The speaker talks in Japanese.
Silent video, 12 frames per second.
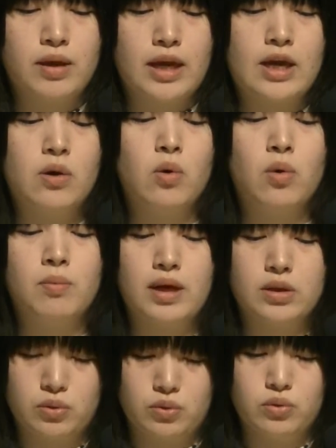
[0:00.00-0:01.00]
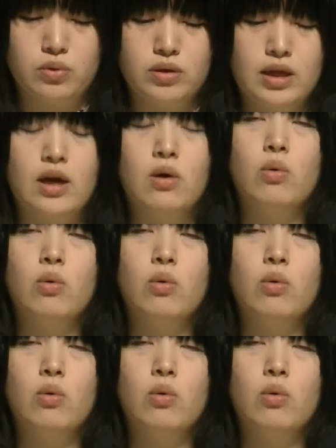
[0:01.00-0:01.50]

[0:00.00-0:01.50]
平方メートルで、